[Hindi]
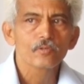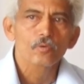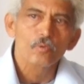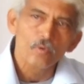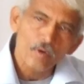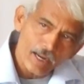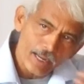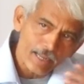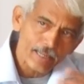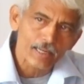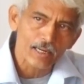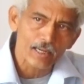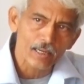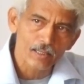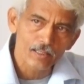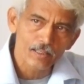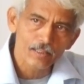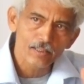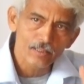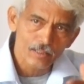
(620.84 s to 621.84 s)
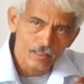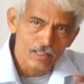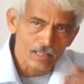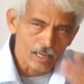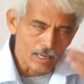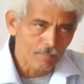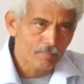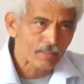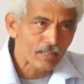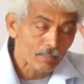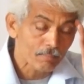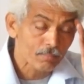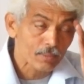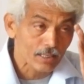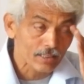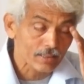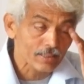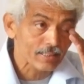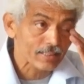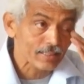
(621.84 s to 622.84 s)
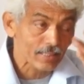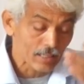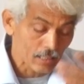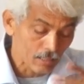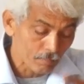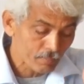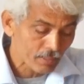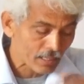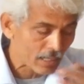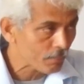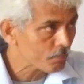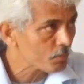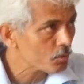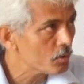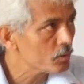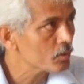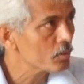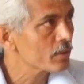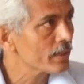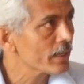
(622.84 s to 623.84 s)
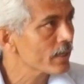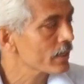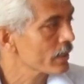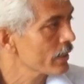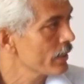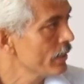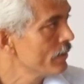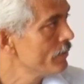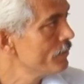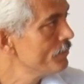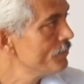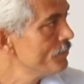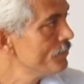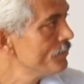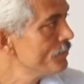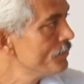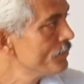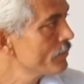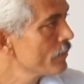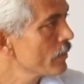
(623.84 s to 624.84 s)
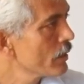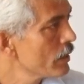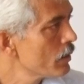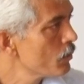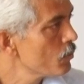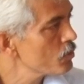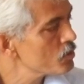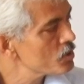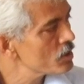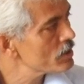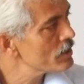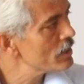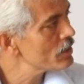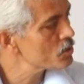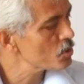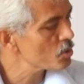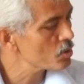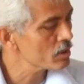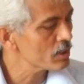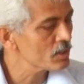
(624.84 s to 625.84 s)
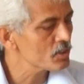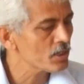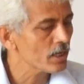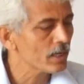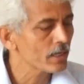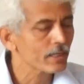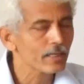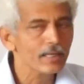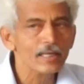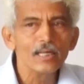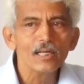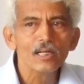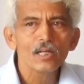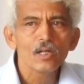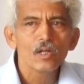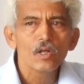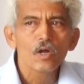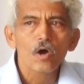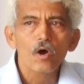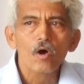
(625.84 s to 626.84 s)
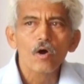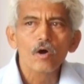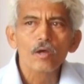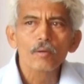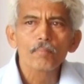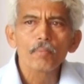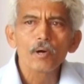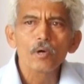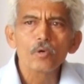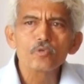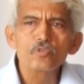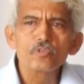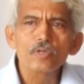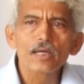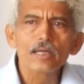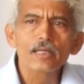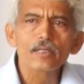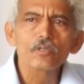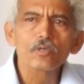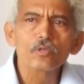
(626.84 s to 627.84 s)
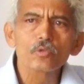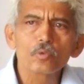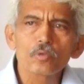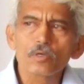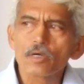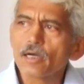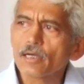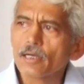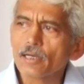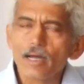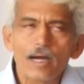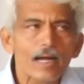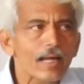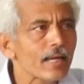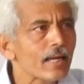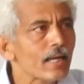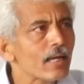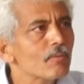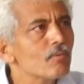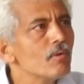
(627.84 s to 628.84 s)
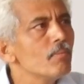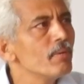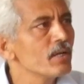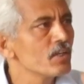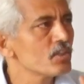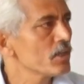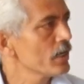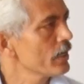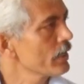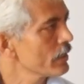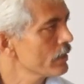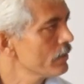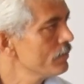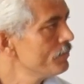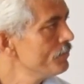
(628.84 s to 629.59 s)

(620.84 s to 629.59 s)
वो आएगा अभी हम करते क्या है अपने आप को ही तो देख रहे हैं वो चीज़ें जुड़ती जाएगी और बहुत सारी जो दुर्घटनाएं हैं वो मिट जाएगी